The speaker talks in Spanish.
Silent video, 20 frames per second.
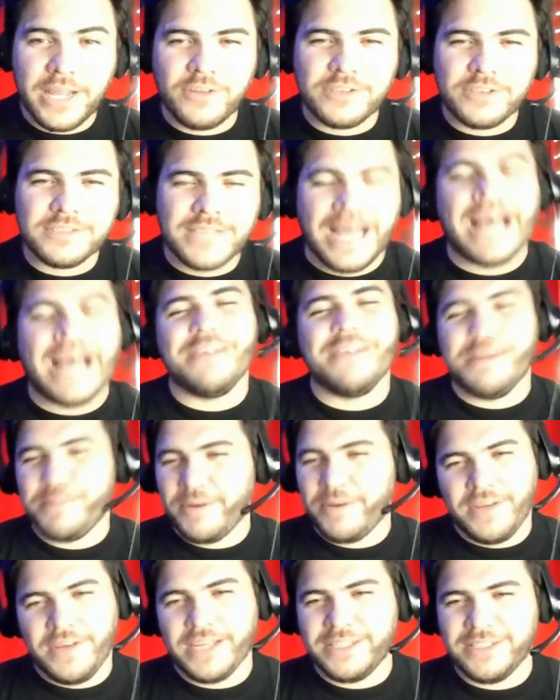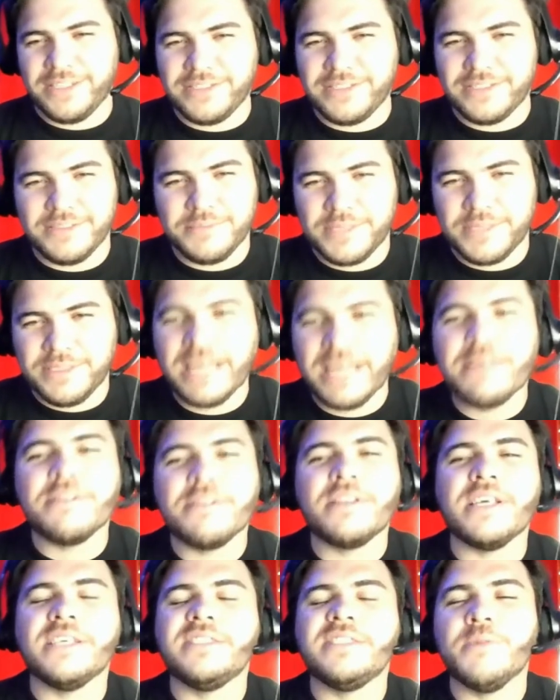de las dos. Ah, bien, perfecto. Entonces, eh,
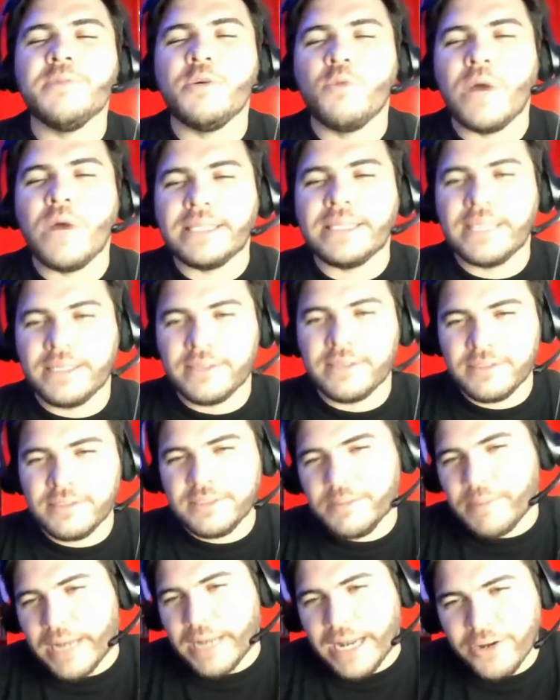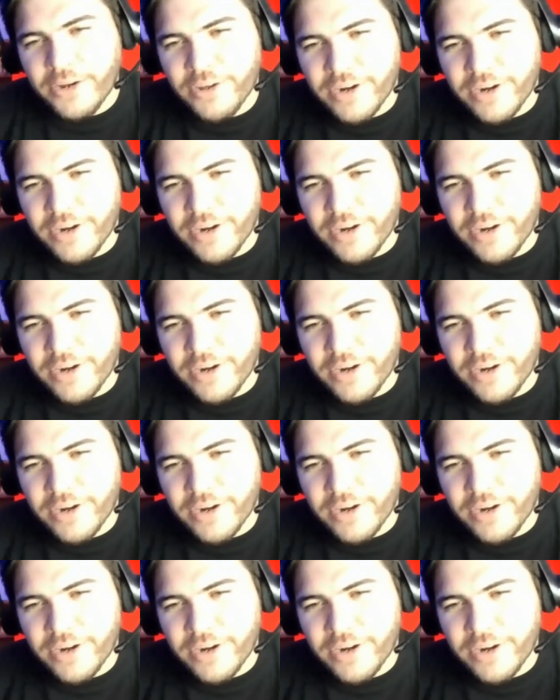te decimos Wata entonces para no